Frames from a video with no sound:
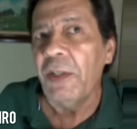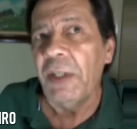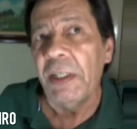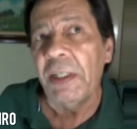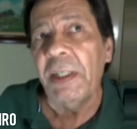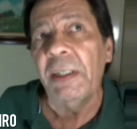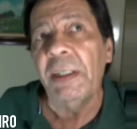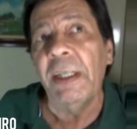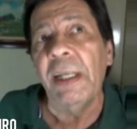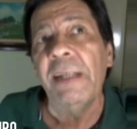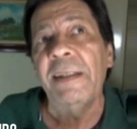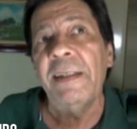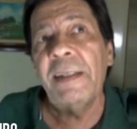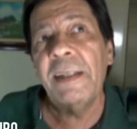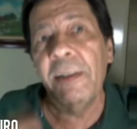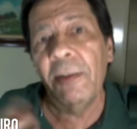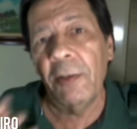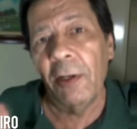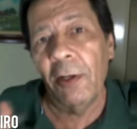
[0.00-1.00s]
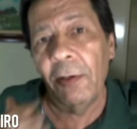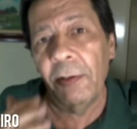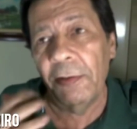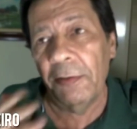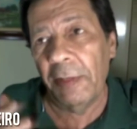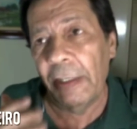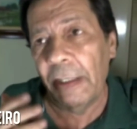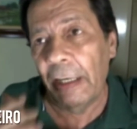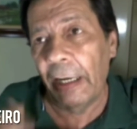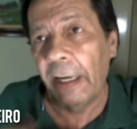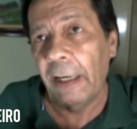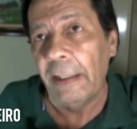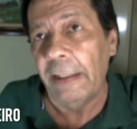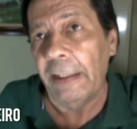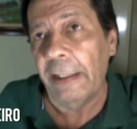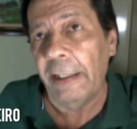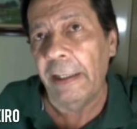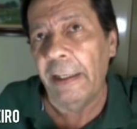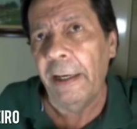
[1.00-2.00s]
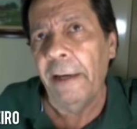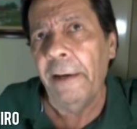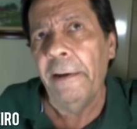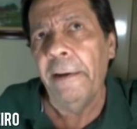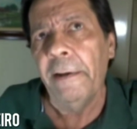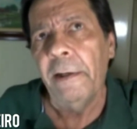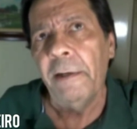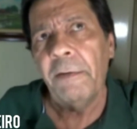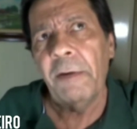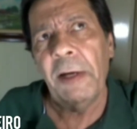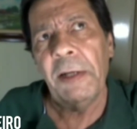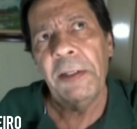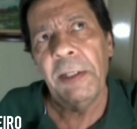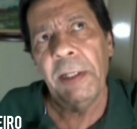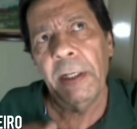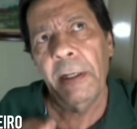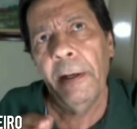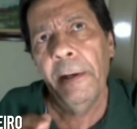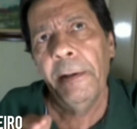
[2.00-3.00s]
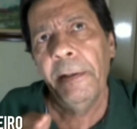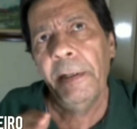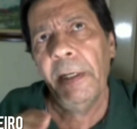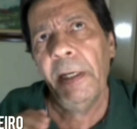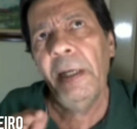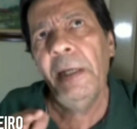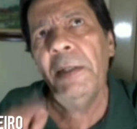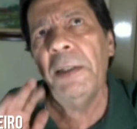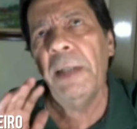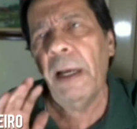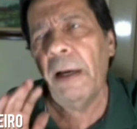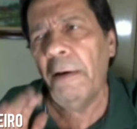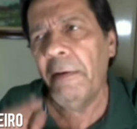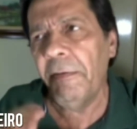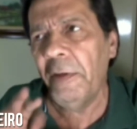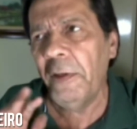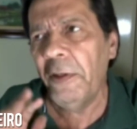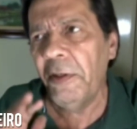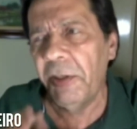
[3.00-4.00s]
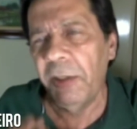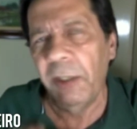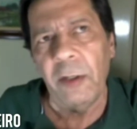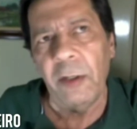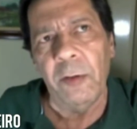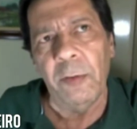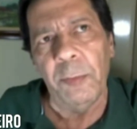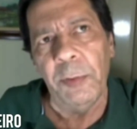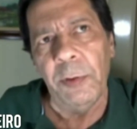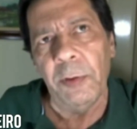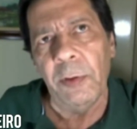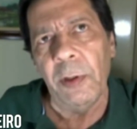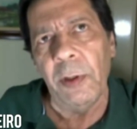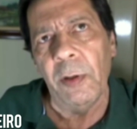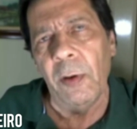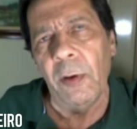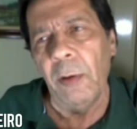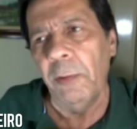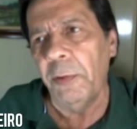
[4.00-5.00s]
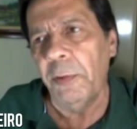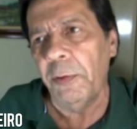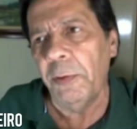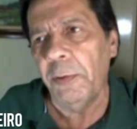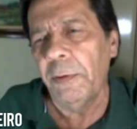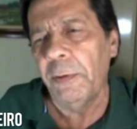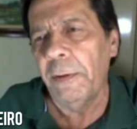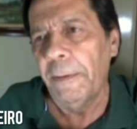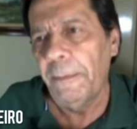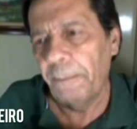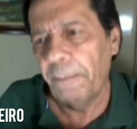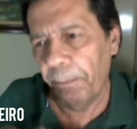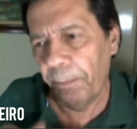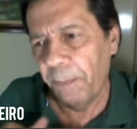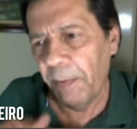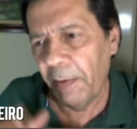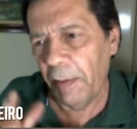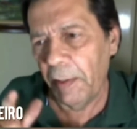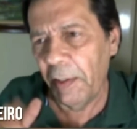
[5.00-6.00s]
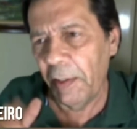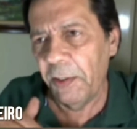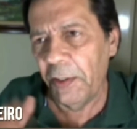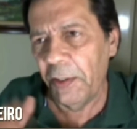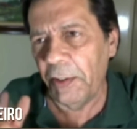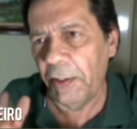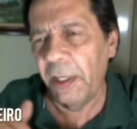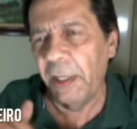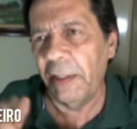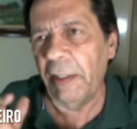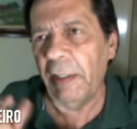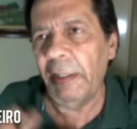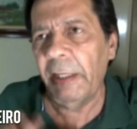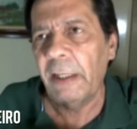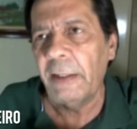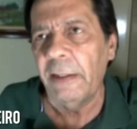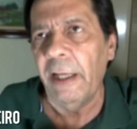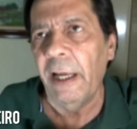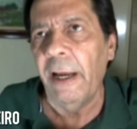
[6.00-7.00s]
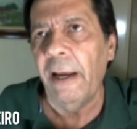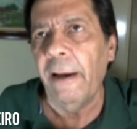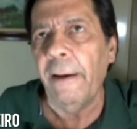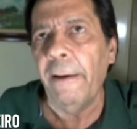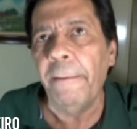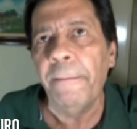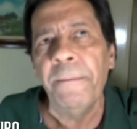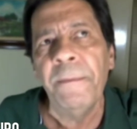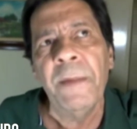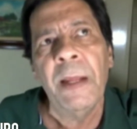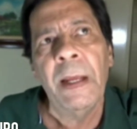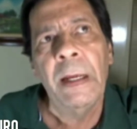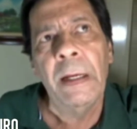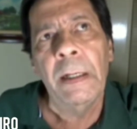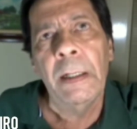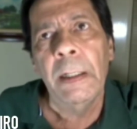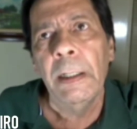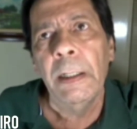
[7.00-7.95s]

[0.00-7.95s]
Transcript: nos diz que tem esse cinturão de Van Halen aí, que vai de 15 a 25 mil quilômetros de distância da Terra,